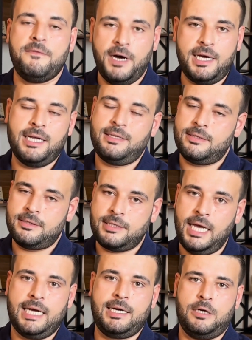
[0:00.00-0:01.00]
fakat
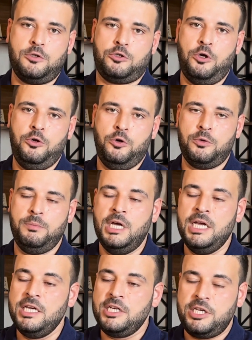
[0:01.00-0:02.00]
tekrar söylüyorum